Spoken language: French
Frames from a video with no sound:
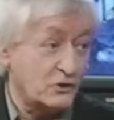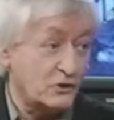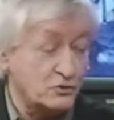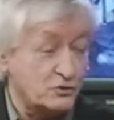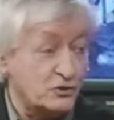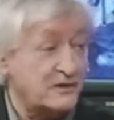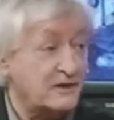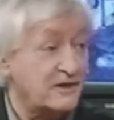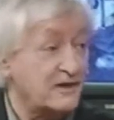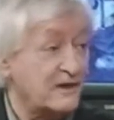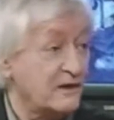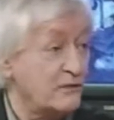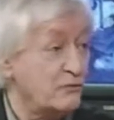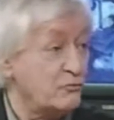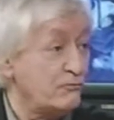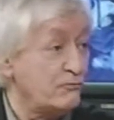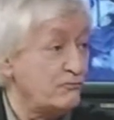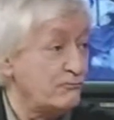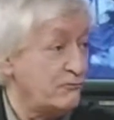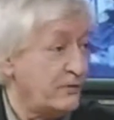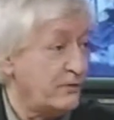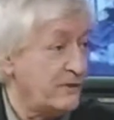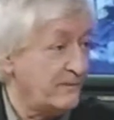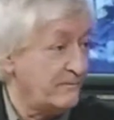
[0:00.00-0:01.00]
Je l'écris deux
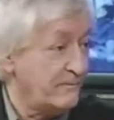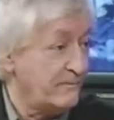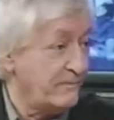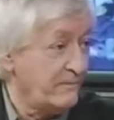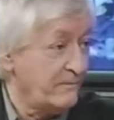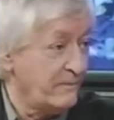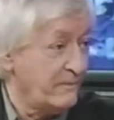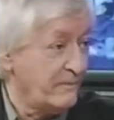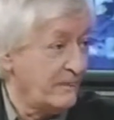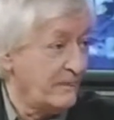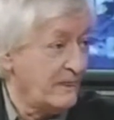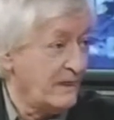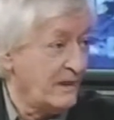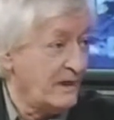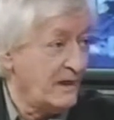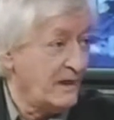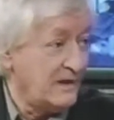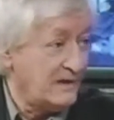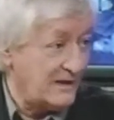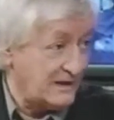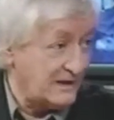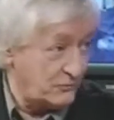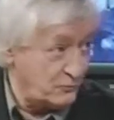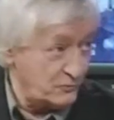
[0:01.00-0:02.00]
fois.
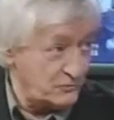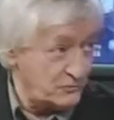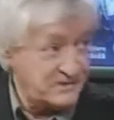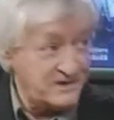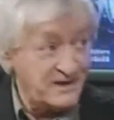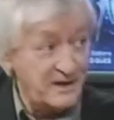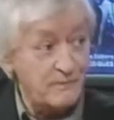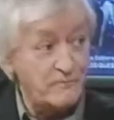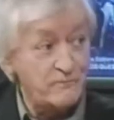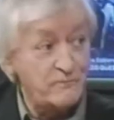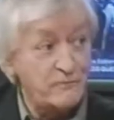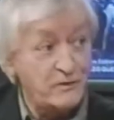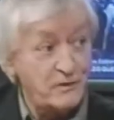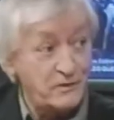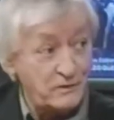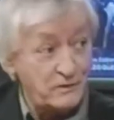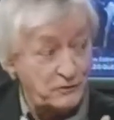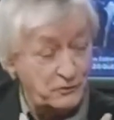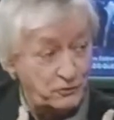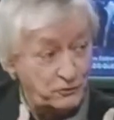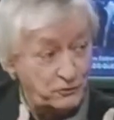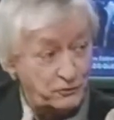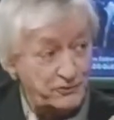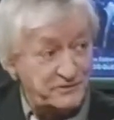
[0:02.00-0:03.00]
La deuxième,
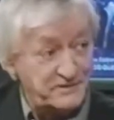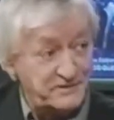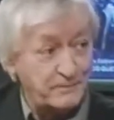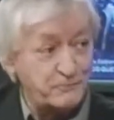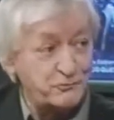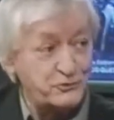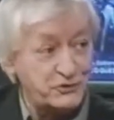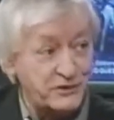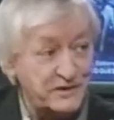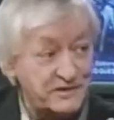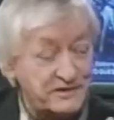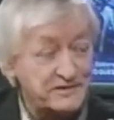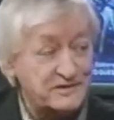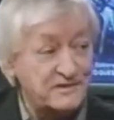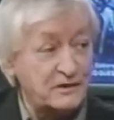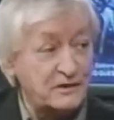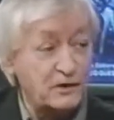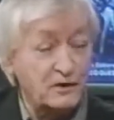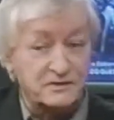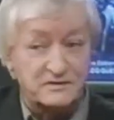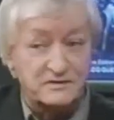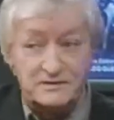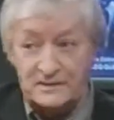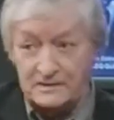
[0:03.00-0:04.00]
le deuxième jet, c'est
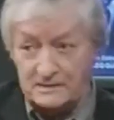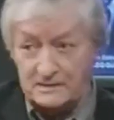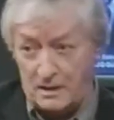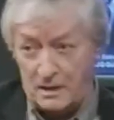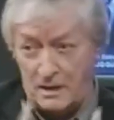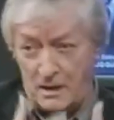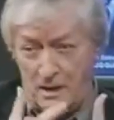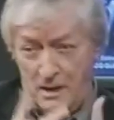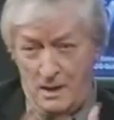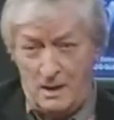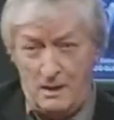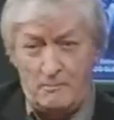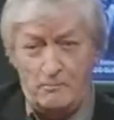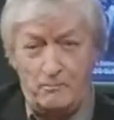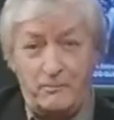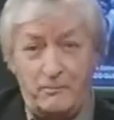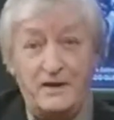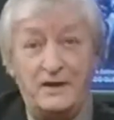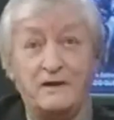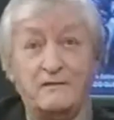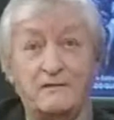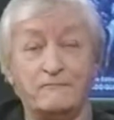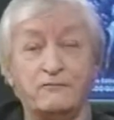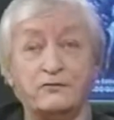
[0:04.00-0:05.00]
l'ordinateur. Mais
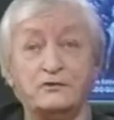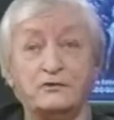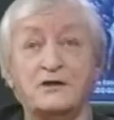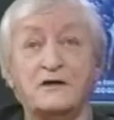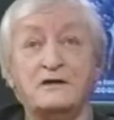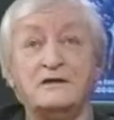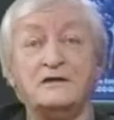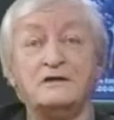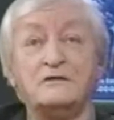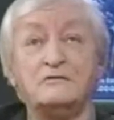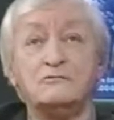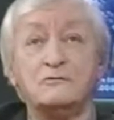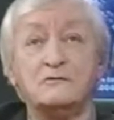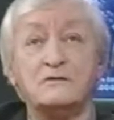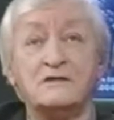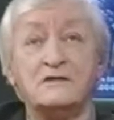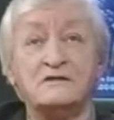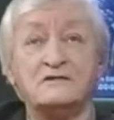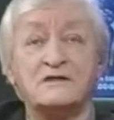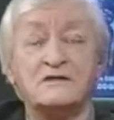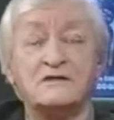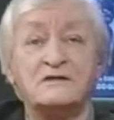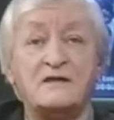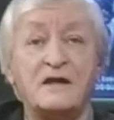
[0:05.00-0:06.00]
vous donnez toutes
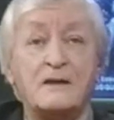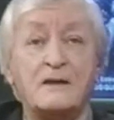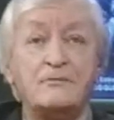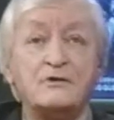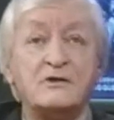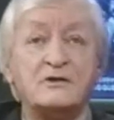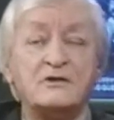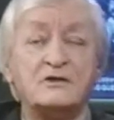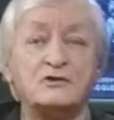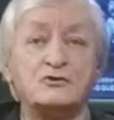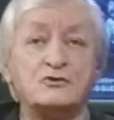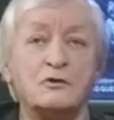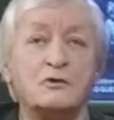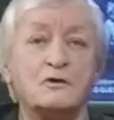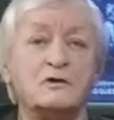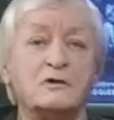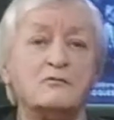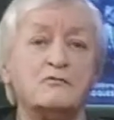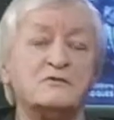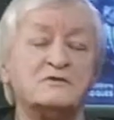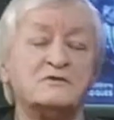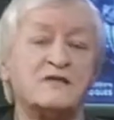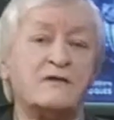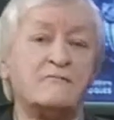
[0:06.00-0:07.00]
les étapes. Il y a des journées
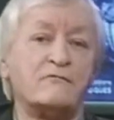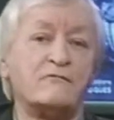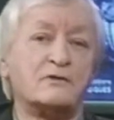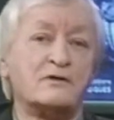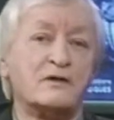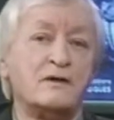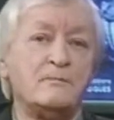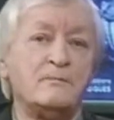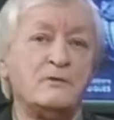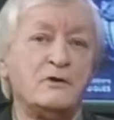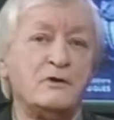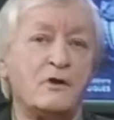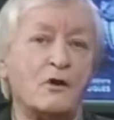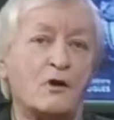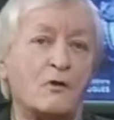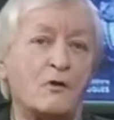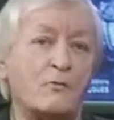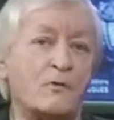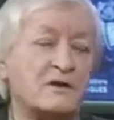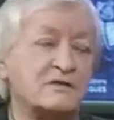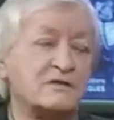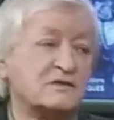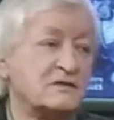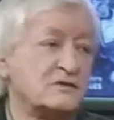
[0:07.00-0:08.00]
où ça va très bien. Un
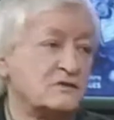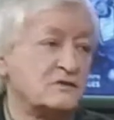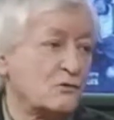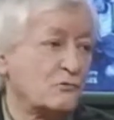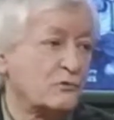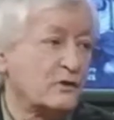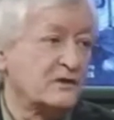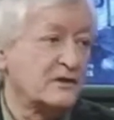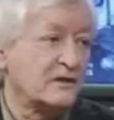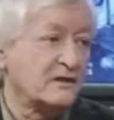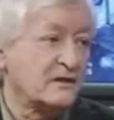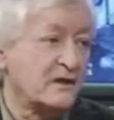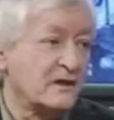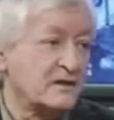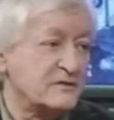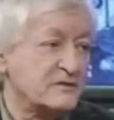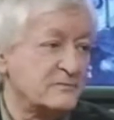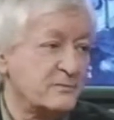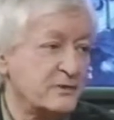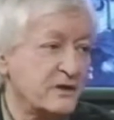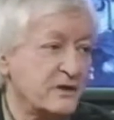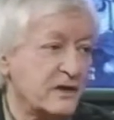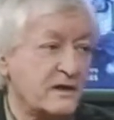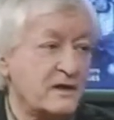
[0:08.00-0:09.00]
romancier, ça doit être
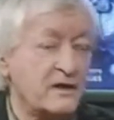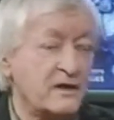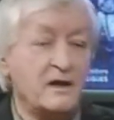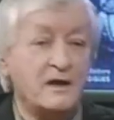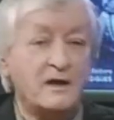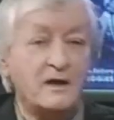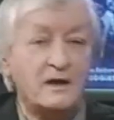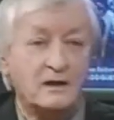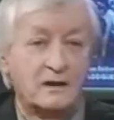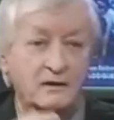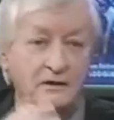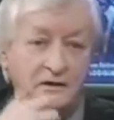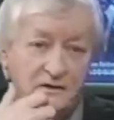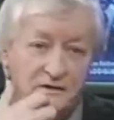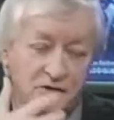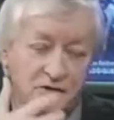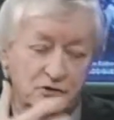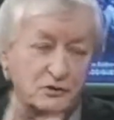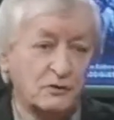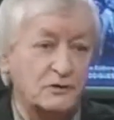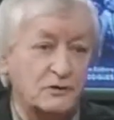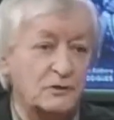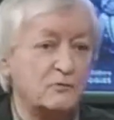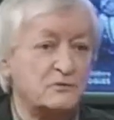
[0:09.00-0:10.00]
inspiré. Il y a des
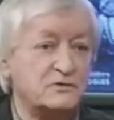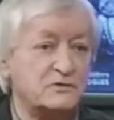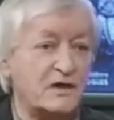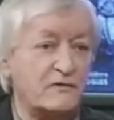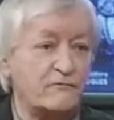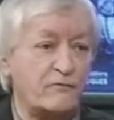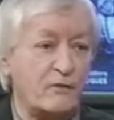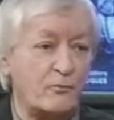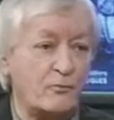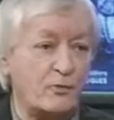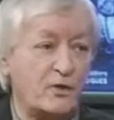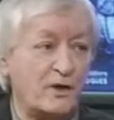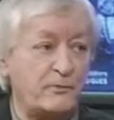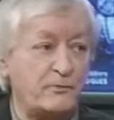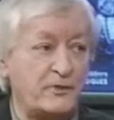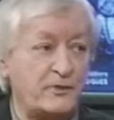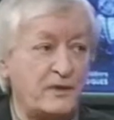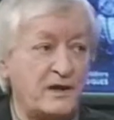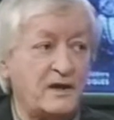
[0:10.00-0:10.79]
journées où ça va moins bien.